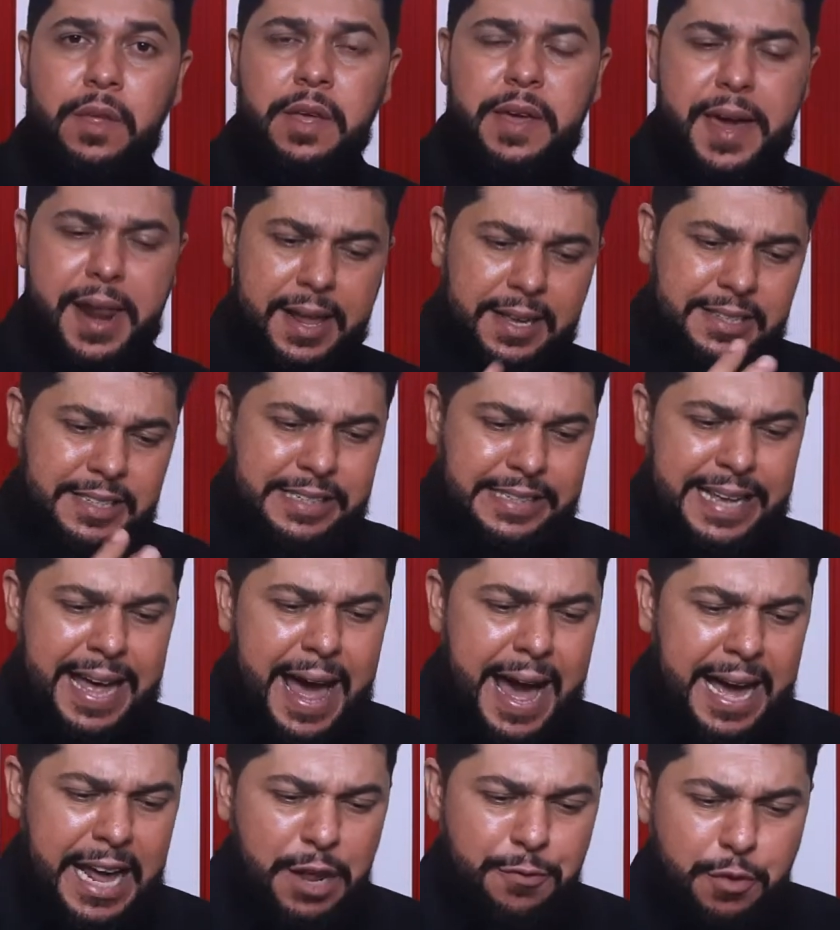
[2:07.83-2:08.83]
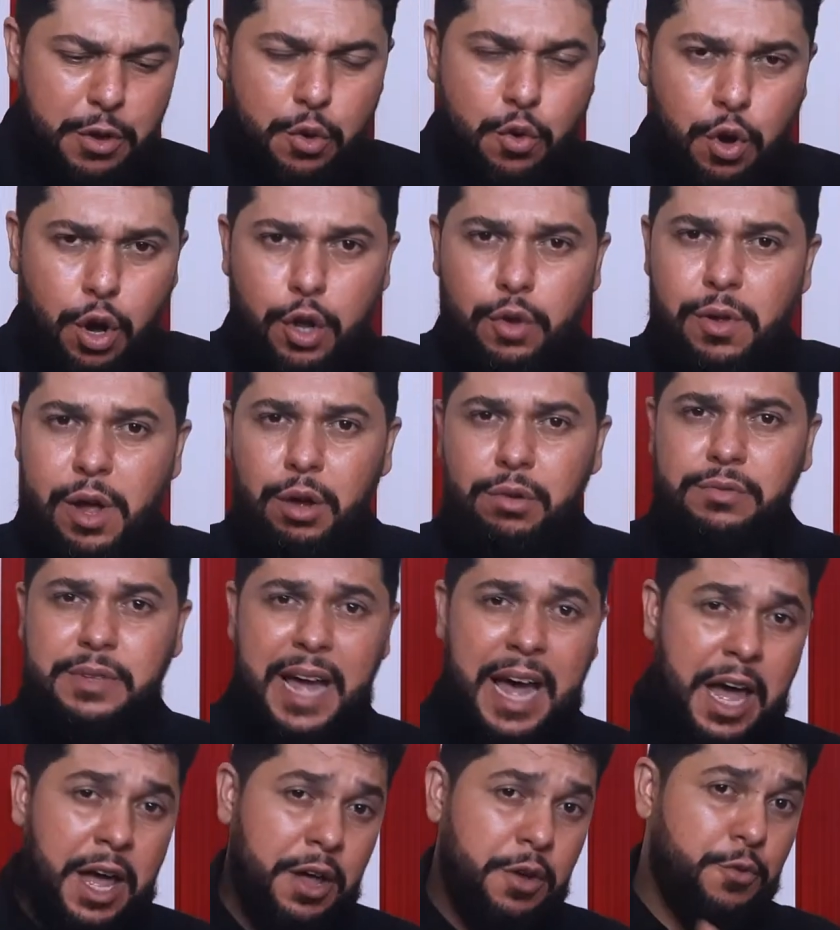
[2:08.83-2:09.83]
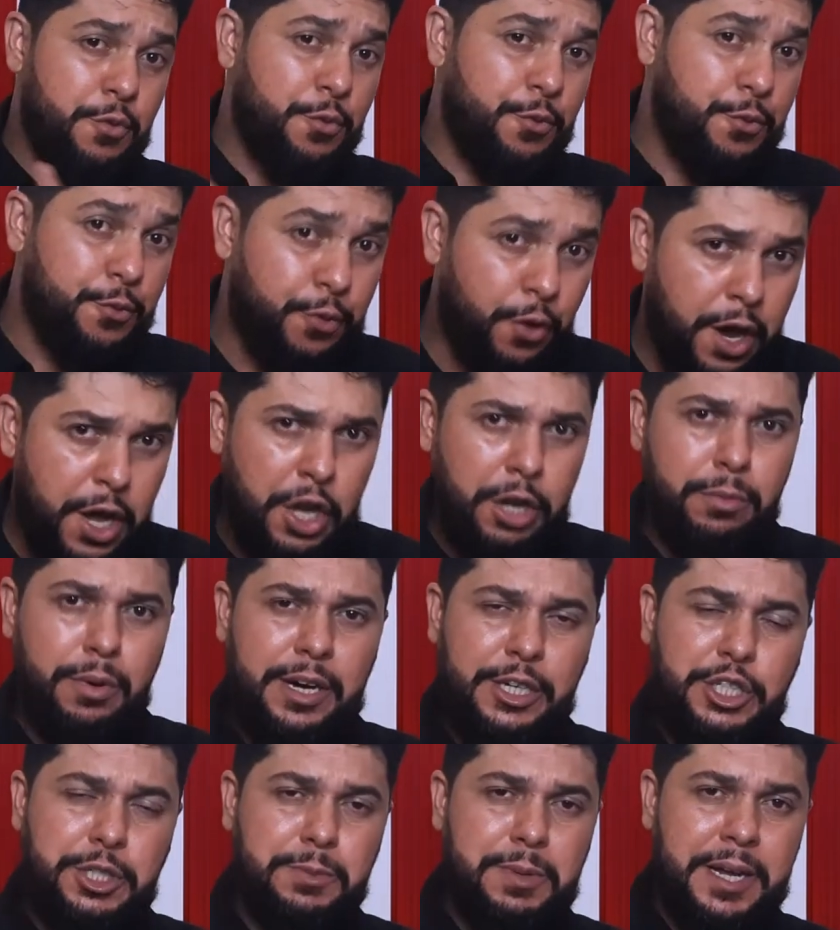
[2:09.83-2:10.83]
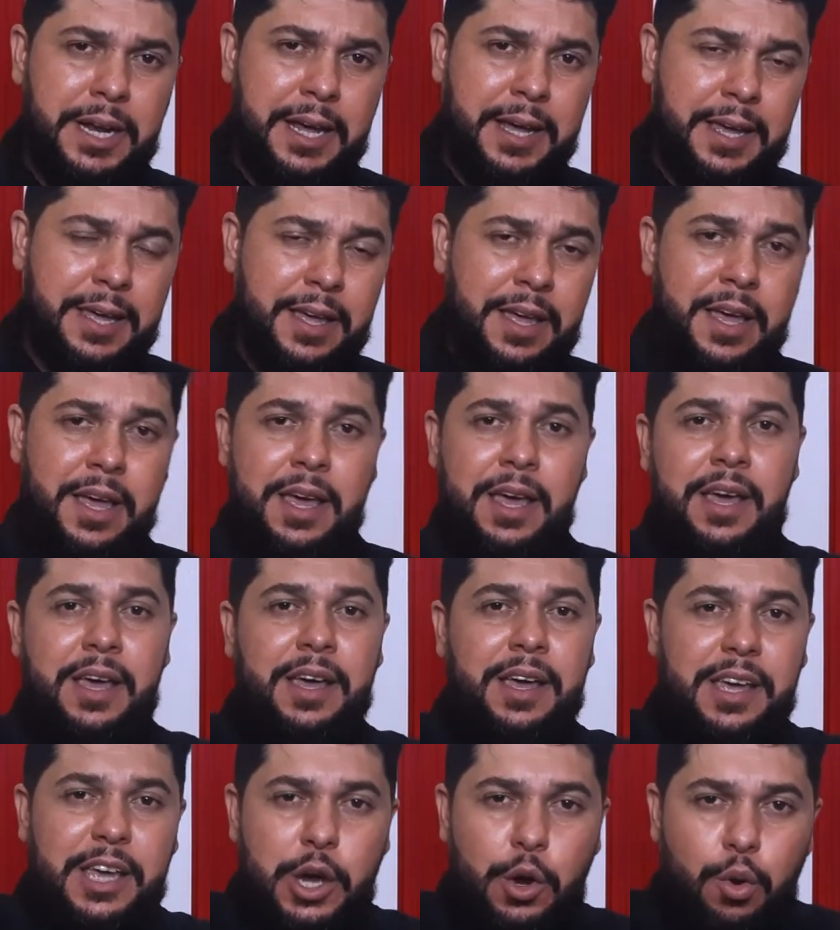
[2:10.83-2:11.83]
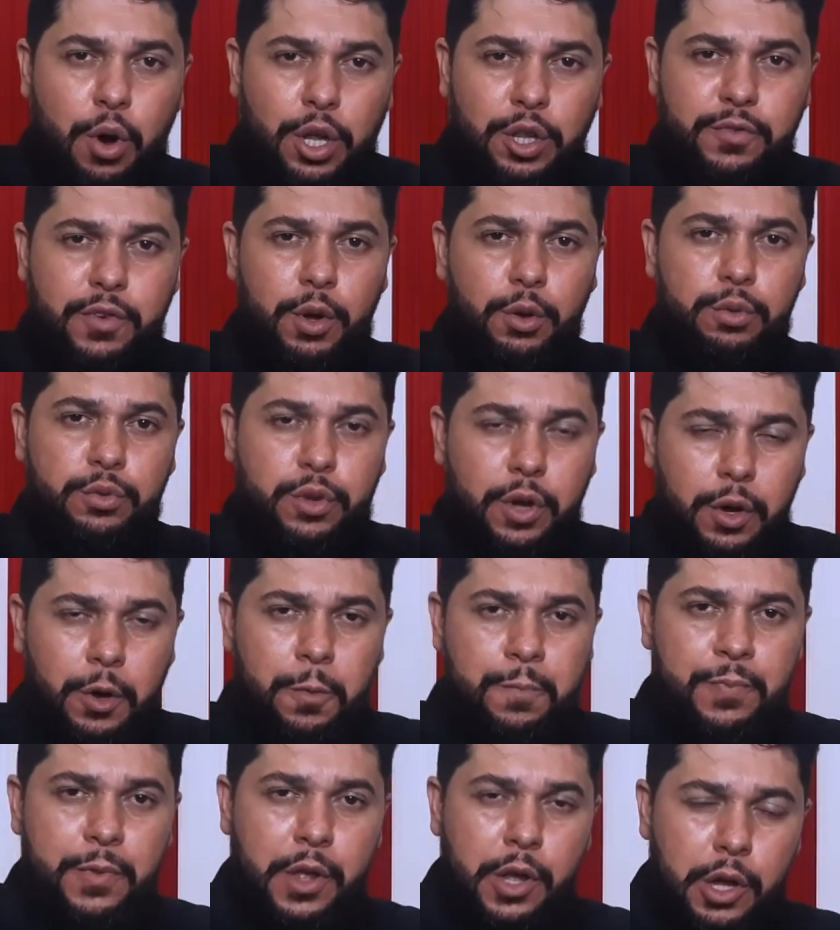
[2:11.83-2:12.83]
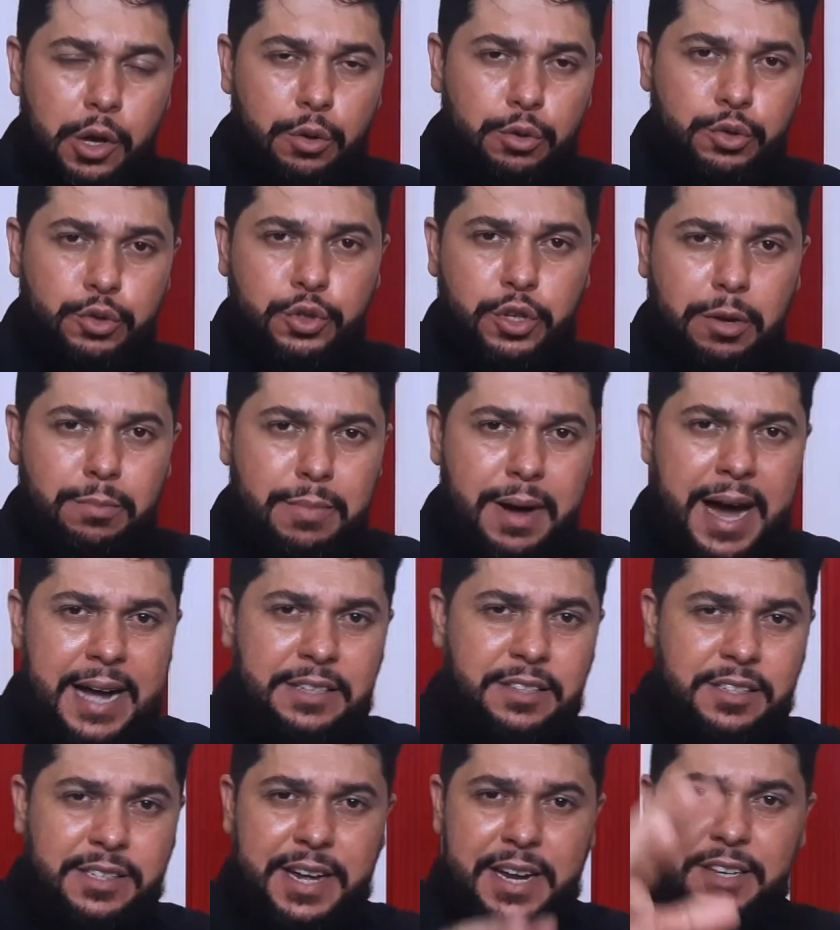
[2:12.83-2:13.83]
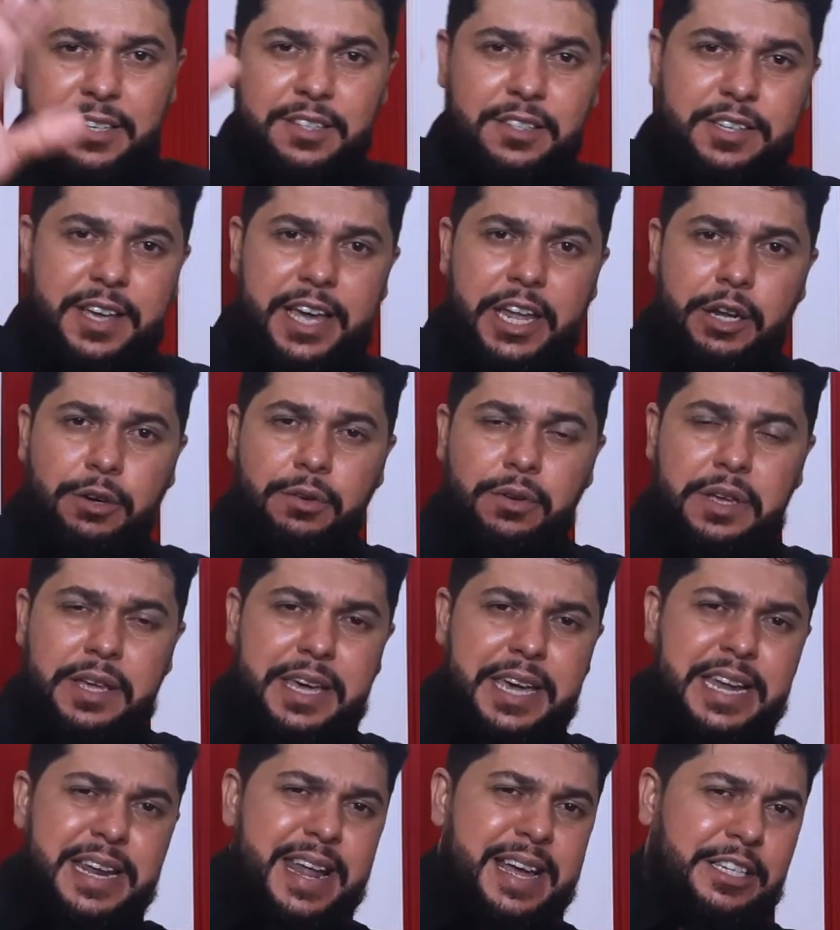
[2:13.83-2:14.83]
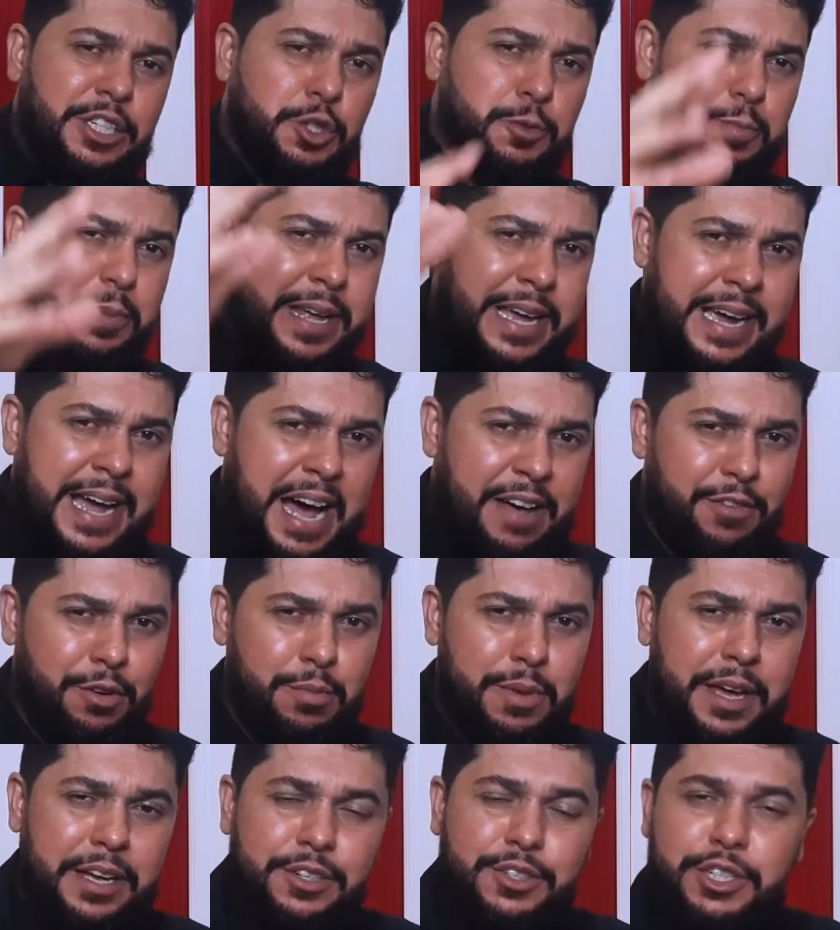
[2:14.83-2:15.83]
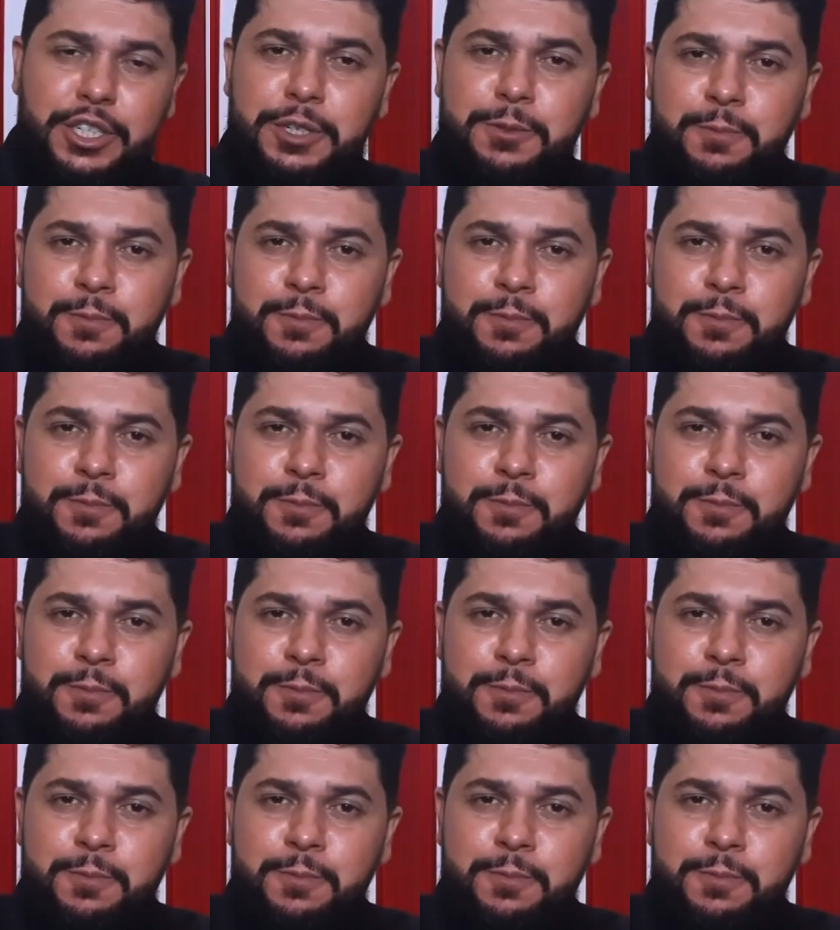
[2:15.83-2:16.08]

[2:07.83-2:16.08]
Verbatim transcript: ele sacrificou no altar, foi no Monte Manaim e quando voltou, os tomates cresceram inexplicavelmente.